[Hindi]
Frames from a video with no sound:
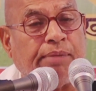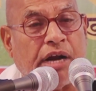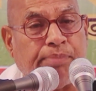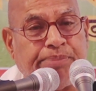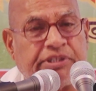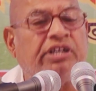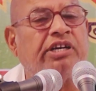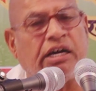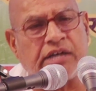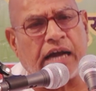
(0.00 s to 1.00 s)
बड़ा पतन
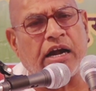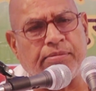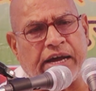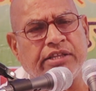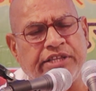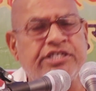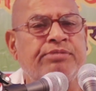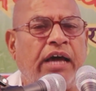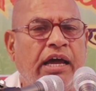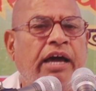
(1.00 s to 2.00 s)
का कारण हमारे देश
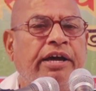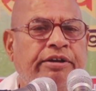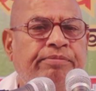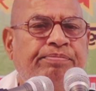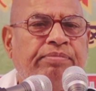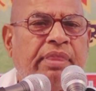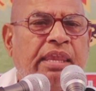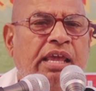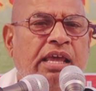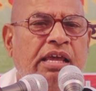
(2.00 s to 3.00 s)
में आया है
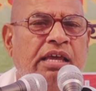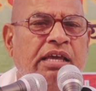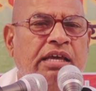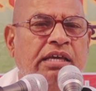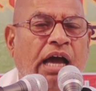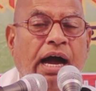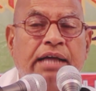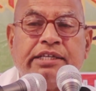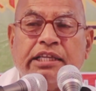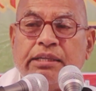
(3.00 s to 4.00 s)

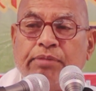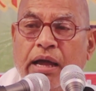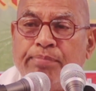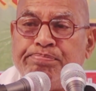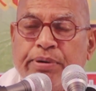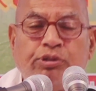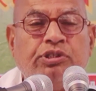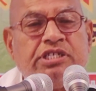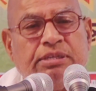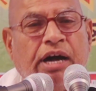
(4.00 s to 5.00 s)
आज के तमाम
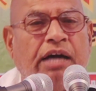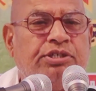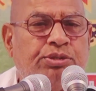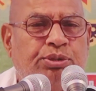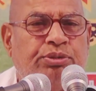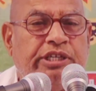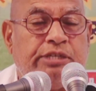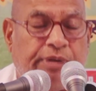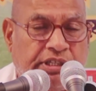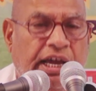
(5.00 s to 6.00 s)
प्रबुद्ध समाज को
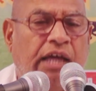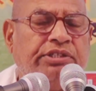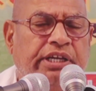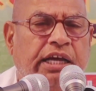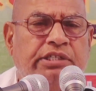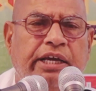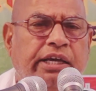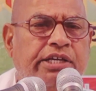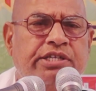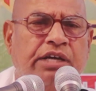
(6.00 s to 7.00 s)
इस पर ध्यान देना चाहिए
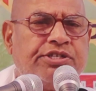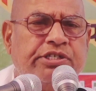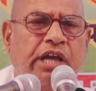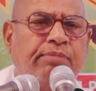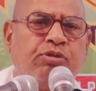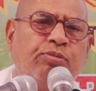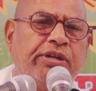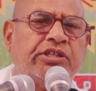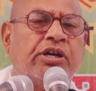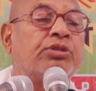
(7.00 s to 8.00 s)
कि इस अष्टजाम को
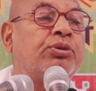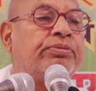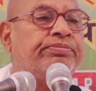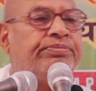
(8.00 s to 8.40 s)
बंद कर दो